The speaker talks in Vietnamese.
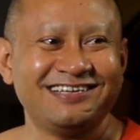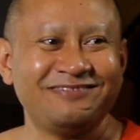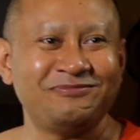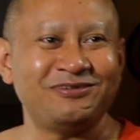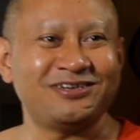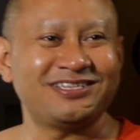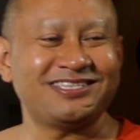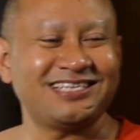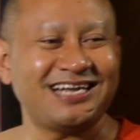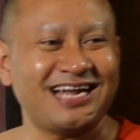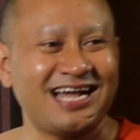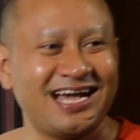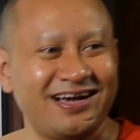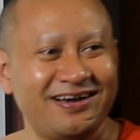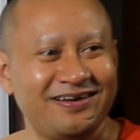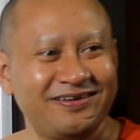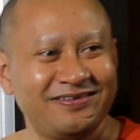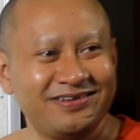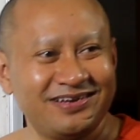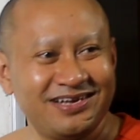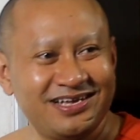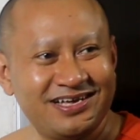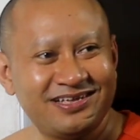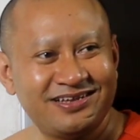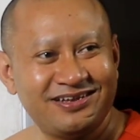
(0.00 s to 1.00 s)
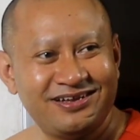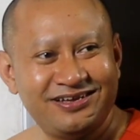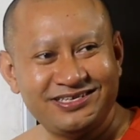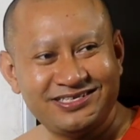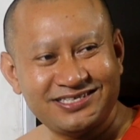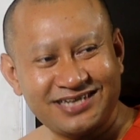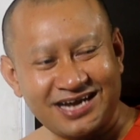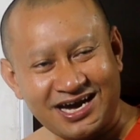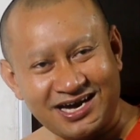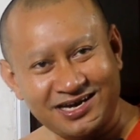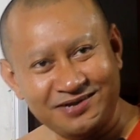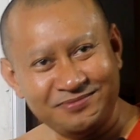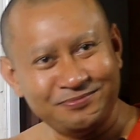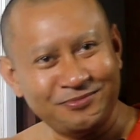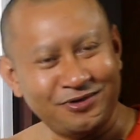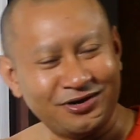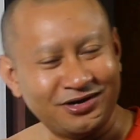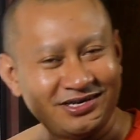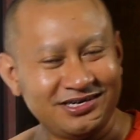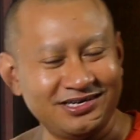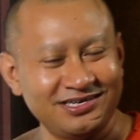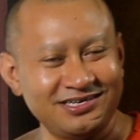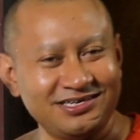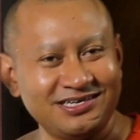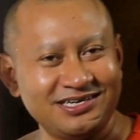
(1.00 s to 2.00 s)
bọt tra nè đây tra
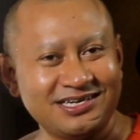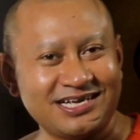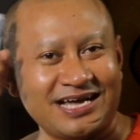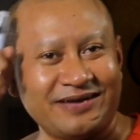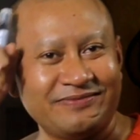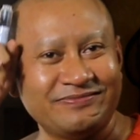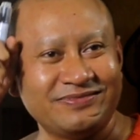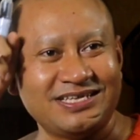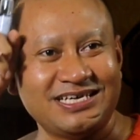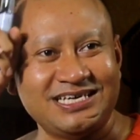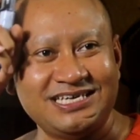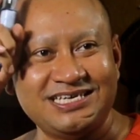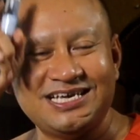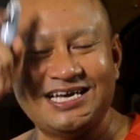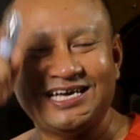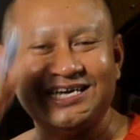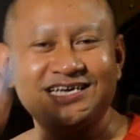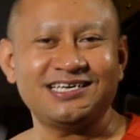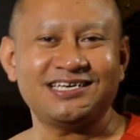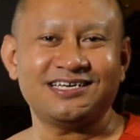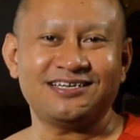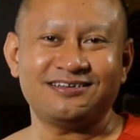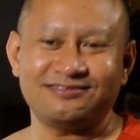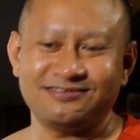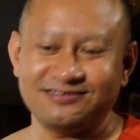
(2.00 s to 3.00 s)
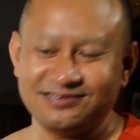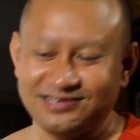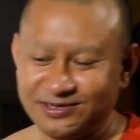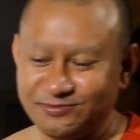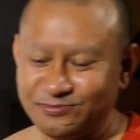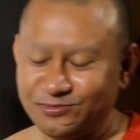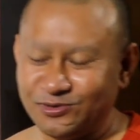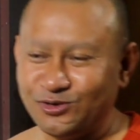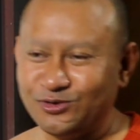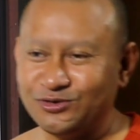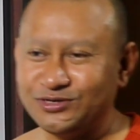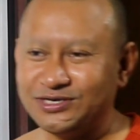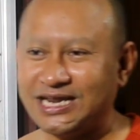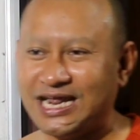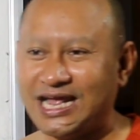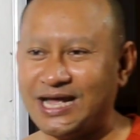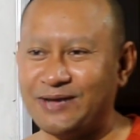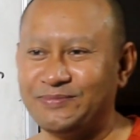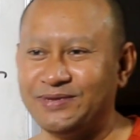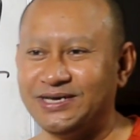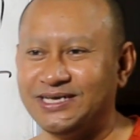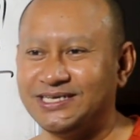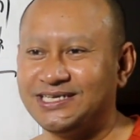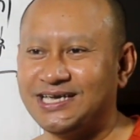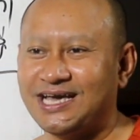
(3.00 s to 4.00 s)
bon cam thi ấy cái nông
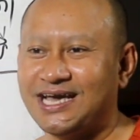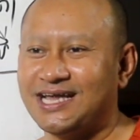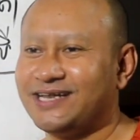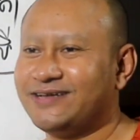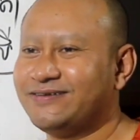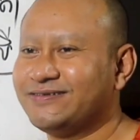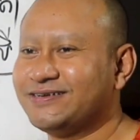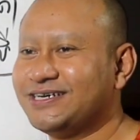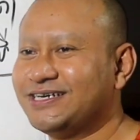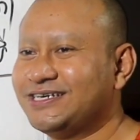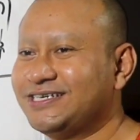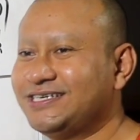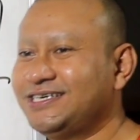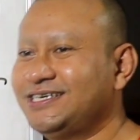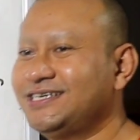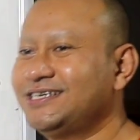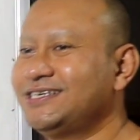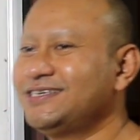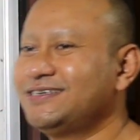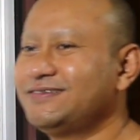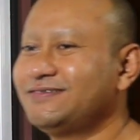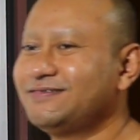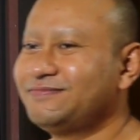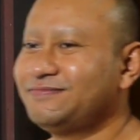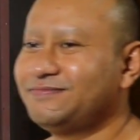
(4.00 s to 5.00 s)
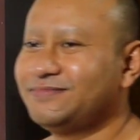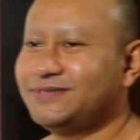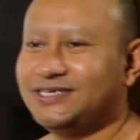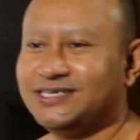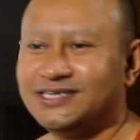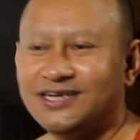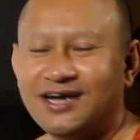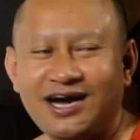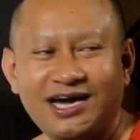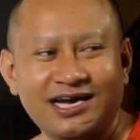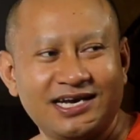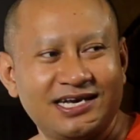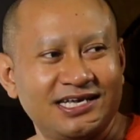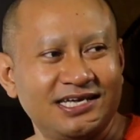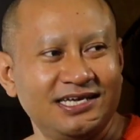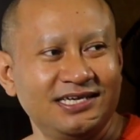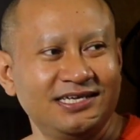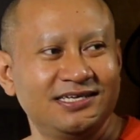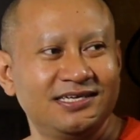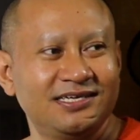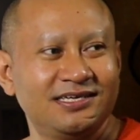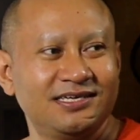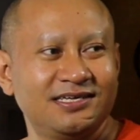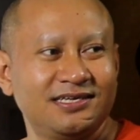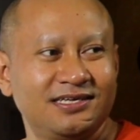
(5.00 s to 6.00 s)
program ấy cha thôi khơi nhé rưỡi gọt đấy
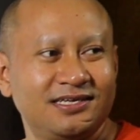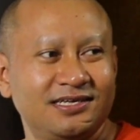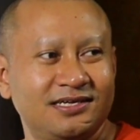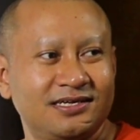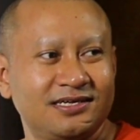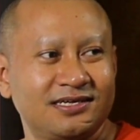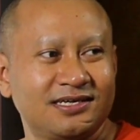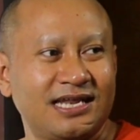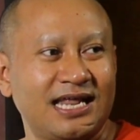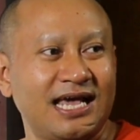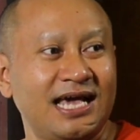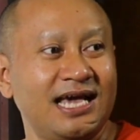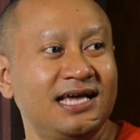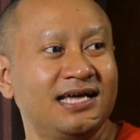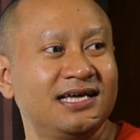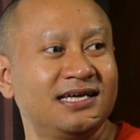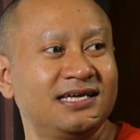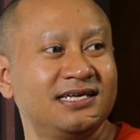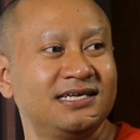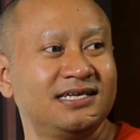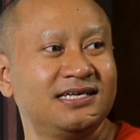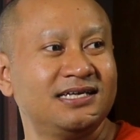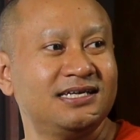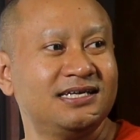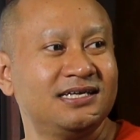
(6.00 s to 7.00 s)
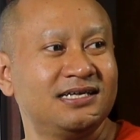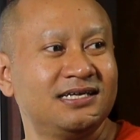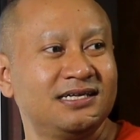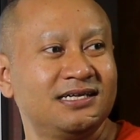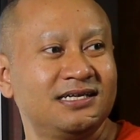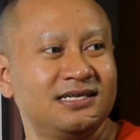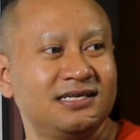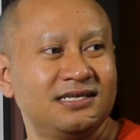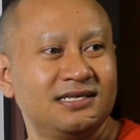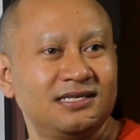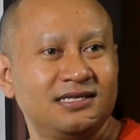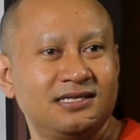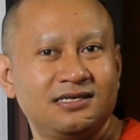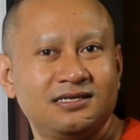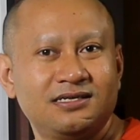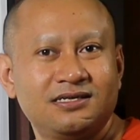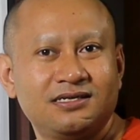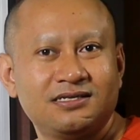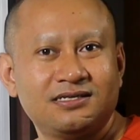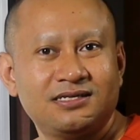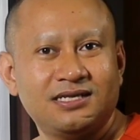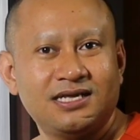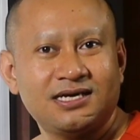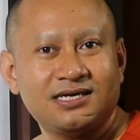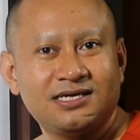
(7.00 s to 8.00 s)
cái đó
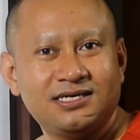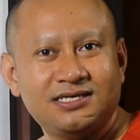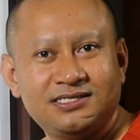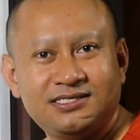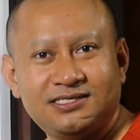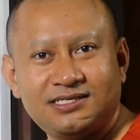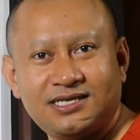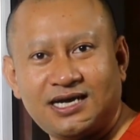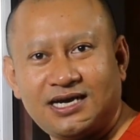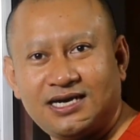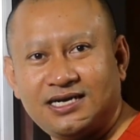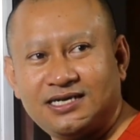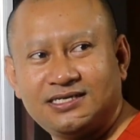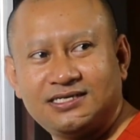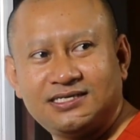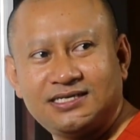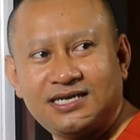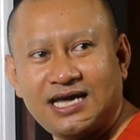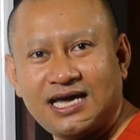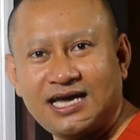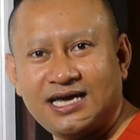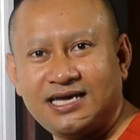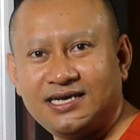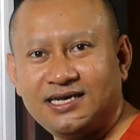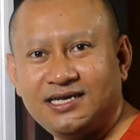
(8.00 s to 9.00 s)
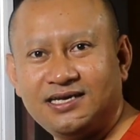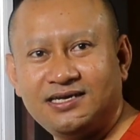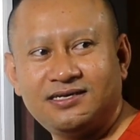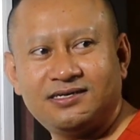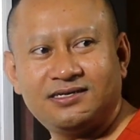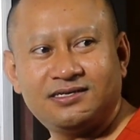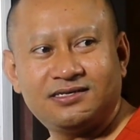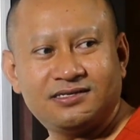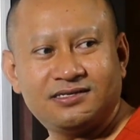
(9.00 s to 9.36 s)
nè khơi tràn đại nè nè